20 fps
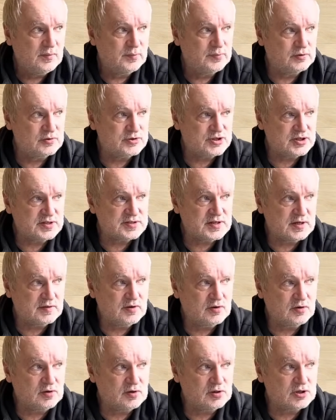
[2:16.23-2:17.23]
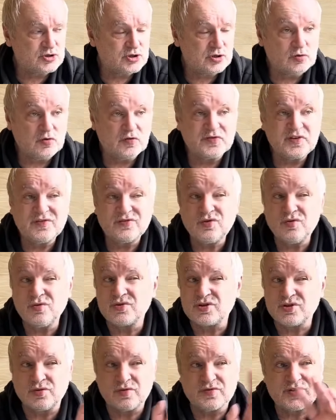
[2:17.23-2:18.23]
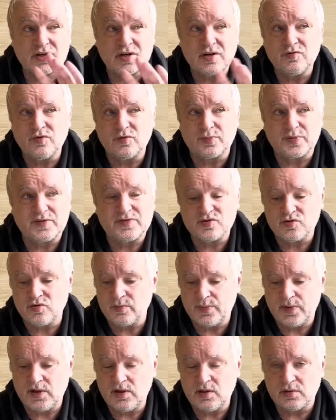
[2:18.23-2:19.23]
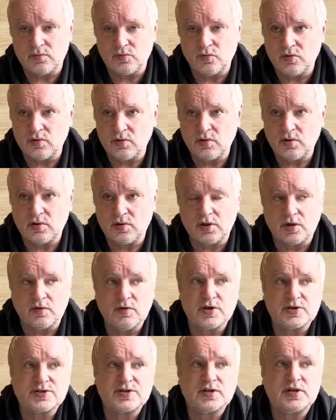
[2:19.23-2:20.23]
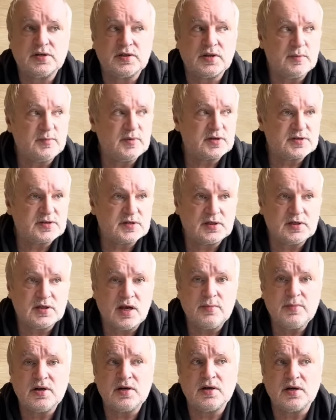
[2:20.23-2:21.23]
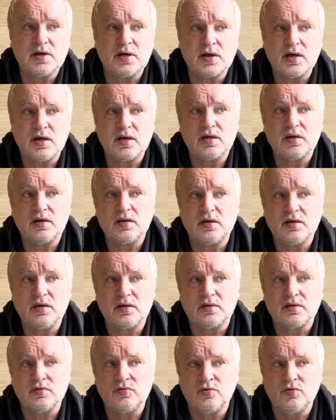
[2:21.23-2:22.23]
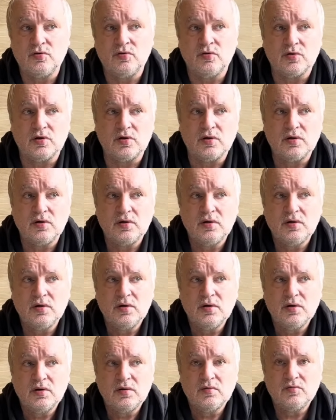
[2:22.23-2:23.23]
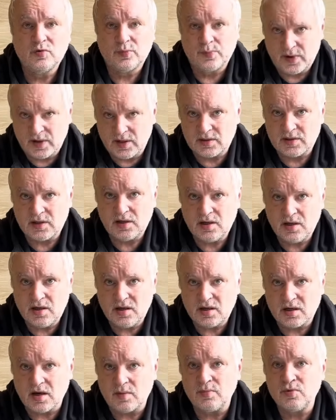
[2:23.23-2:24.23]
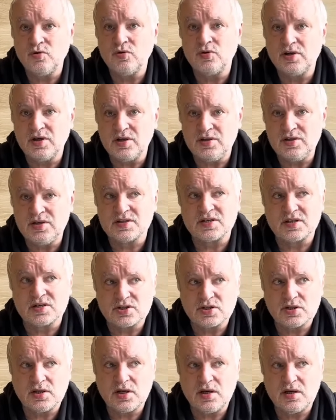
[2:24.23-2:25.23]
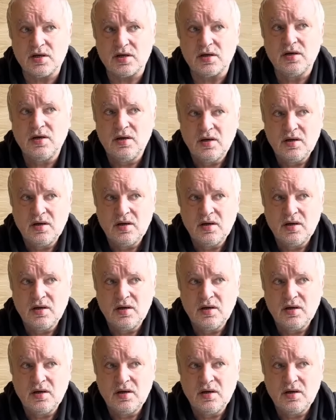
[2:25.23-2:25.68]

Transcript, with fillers: получалось, я говорю, Глушенков не в тонусе, но все равно при всем при этом, ну, ты говоришь, закономерно. Закономерная игра э, это 0-0. Вот по этой игре, как многие не ожидали,